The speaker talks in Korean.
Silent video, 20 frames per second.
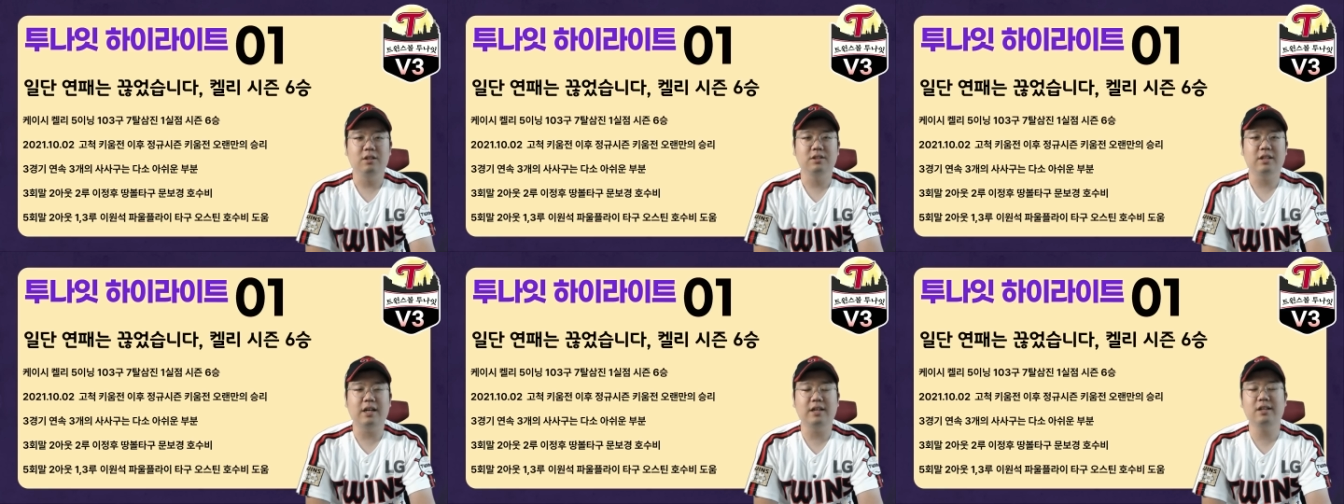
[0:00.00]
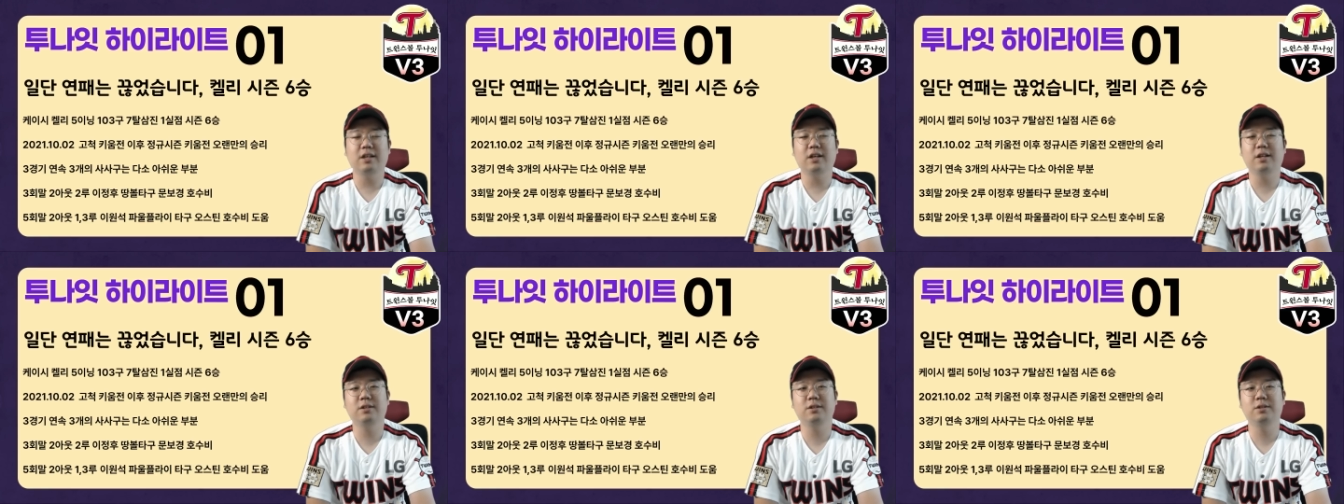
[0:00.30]

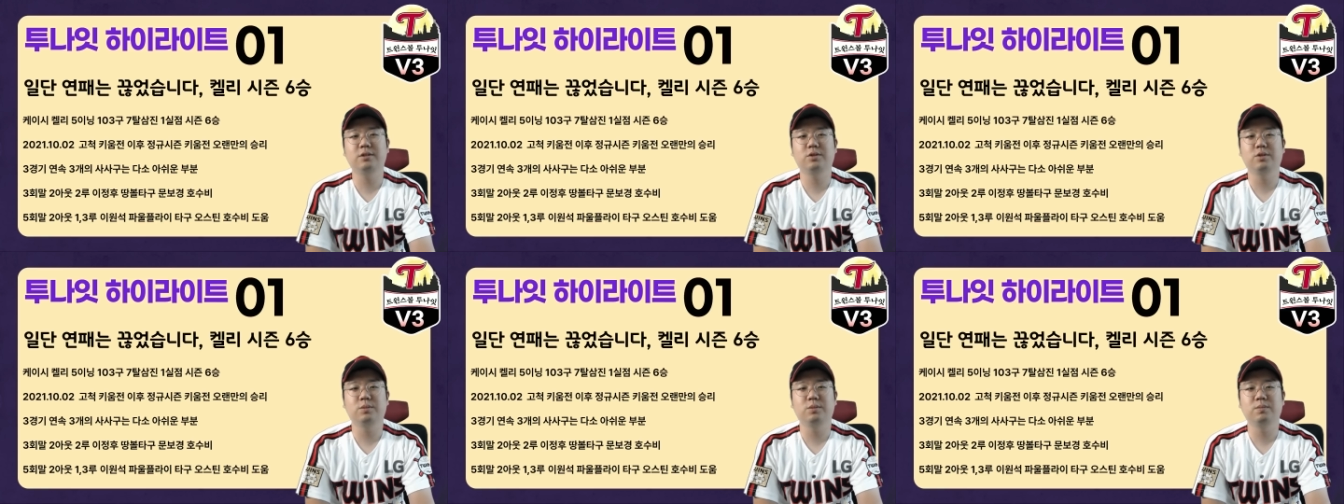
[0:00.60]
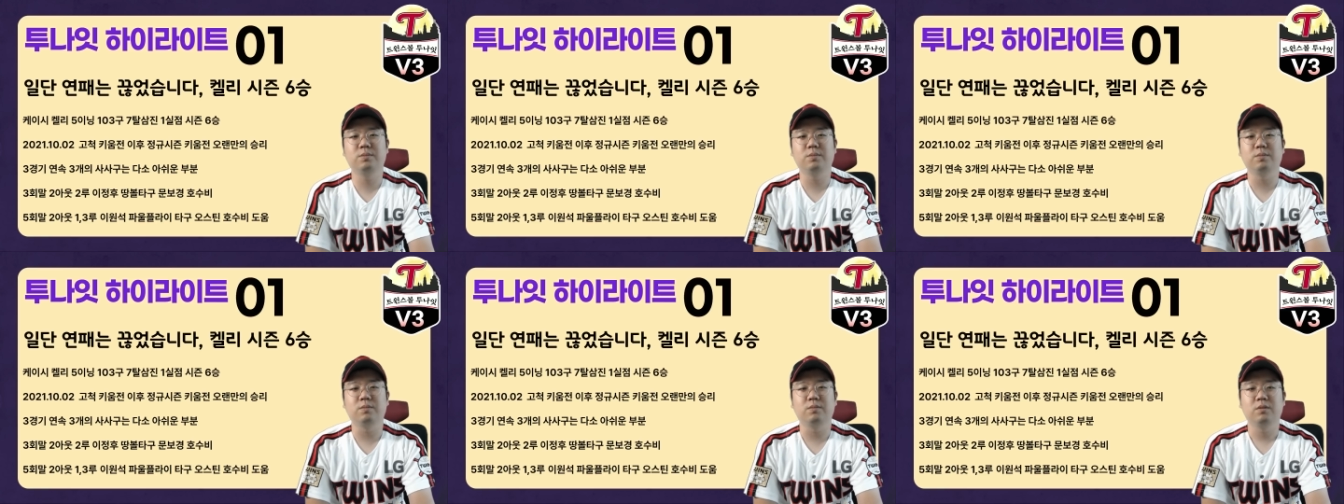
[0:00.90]
장타를
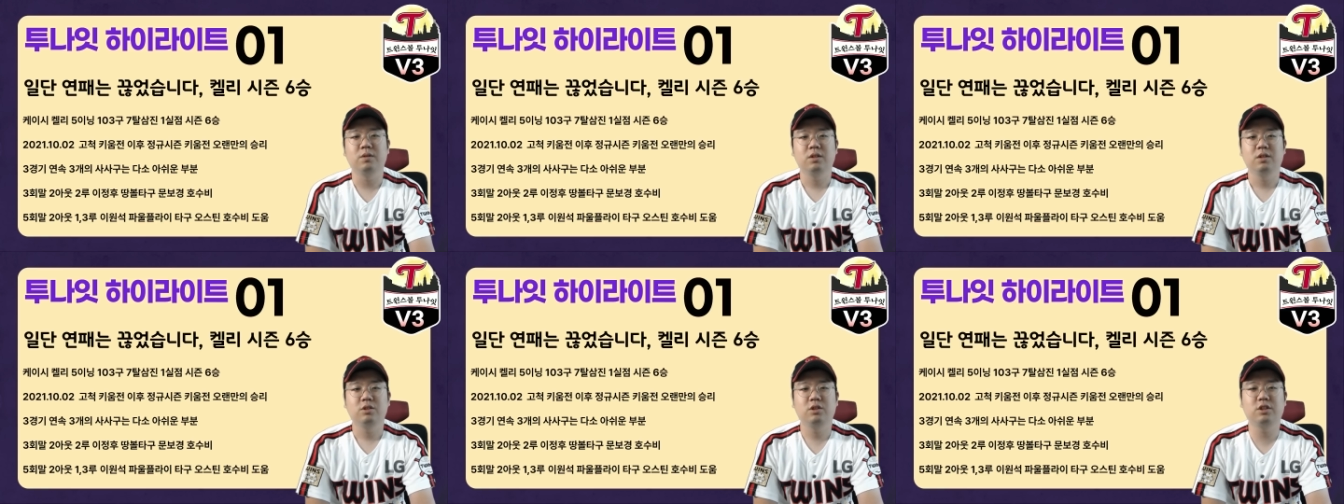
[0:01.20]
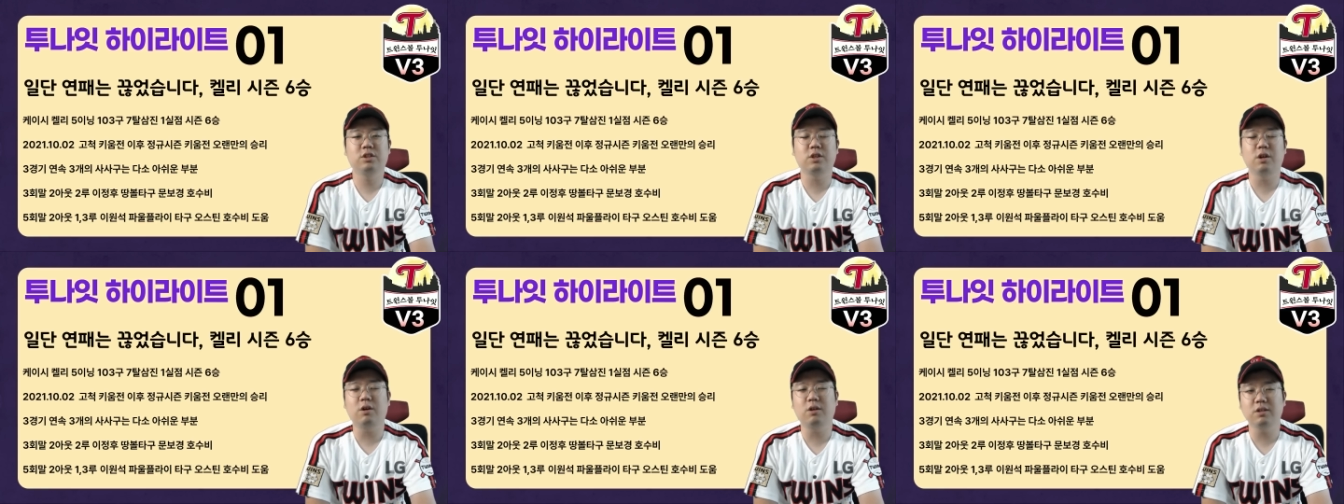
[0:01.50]
좀
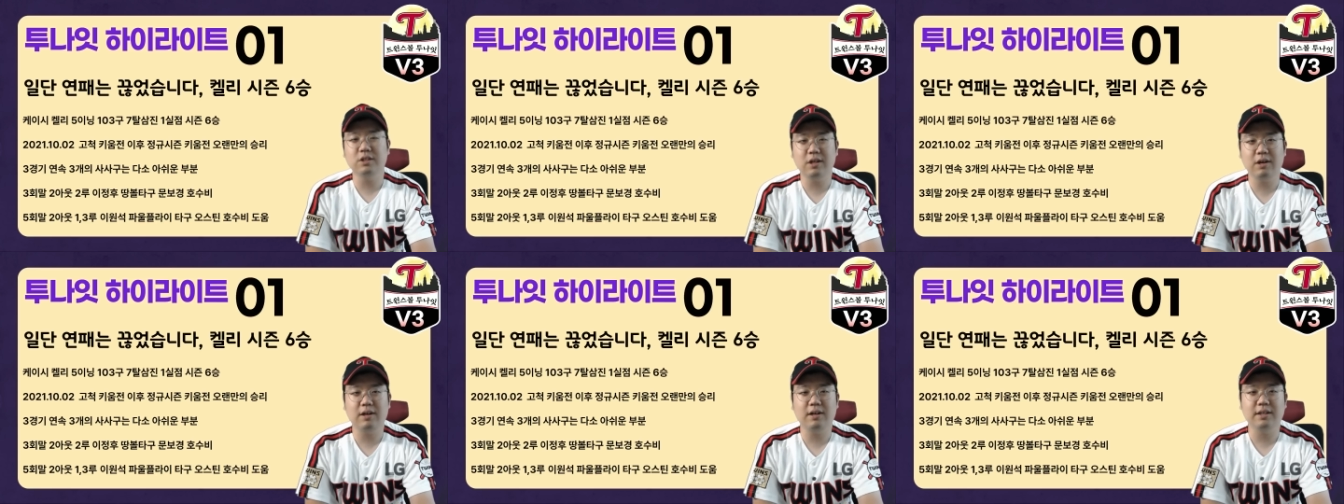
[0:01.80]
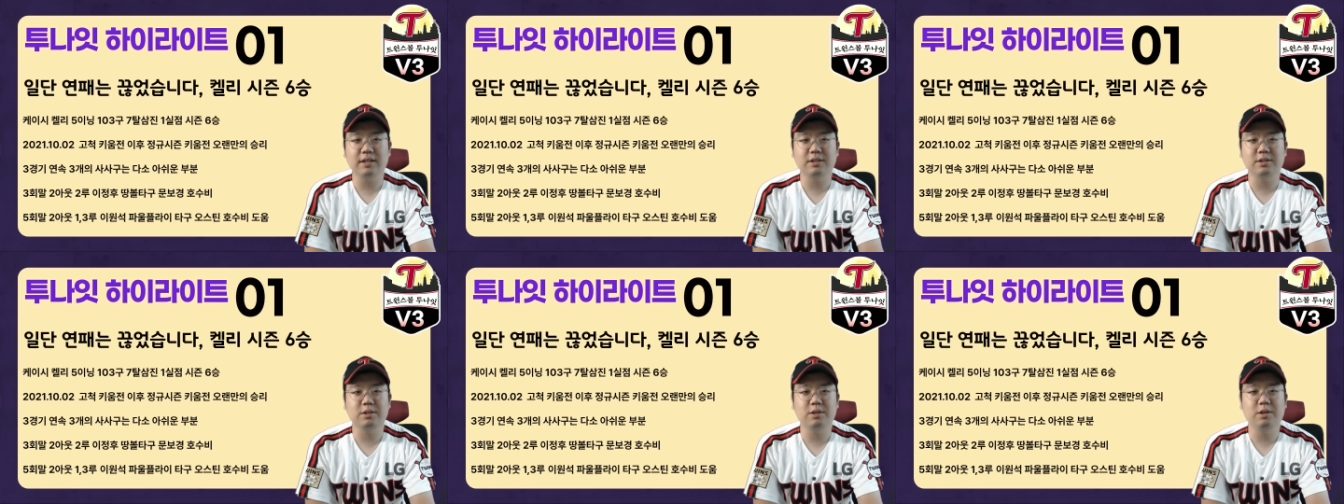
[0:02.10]
득점권 상황에서